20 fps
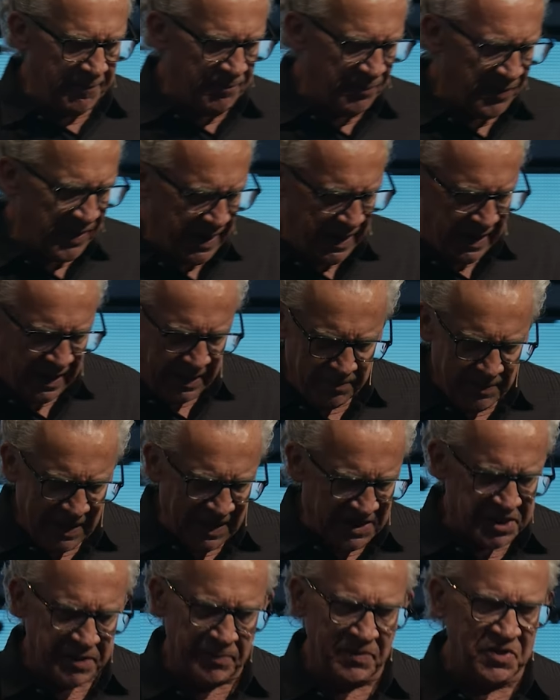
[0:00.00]
Und er
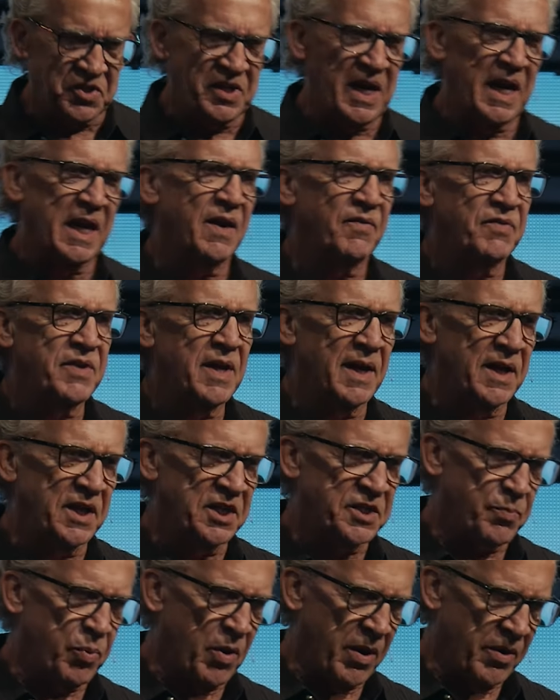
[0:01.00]
macht den Fehler, seinen
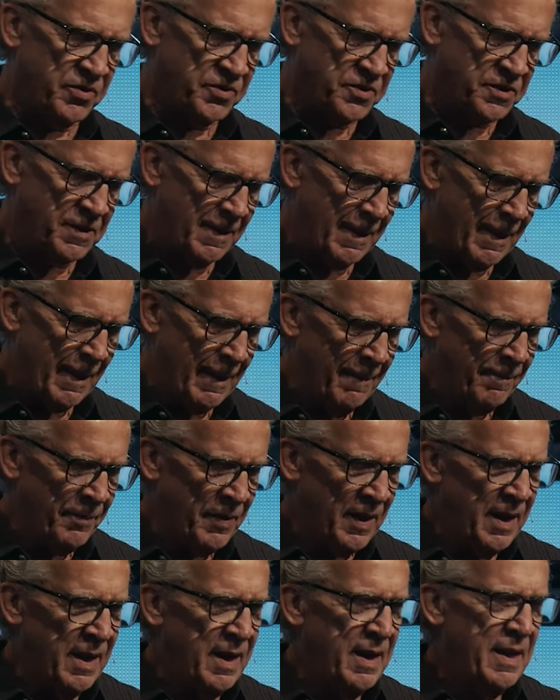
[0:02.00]
Brüdern davon zu erzählen.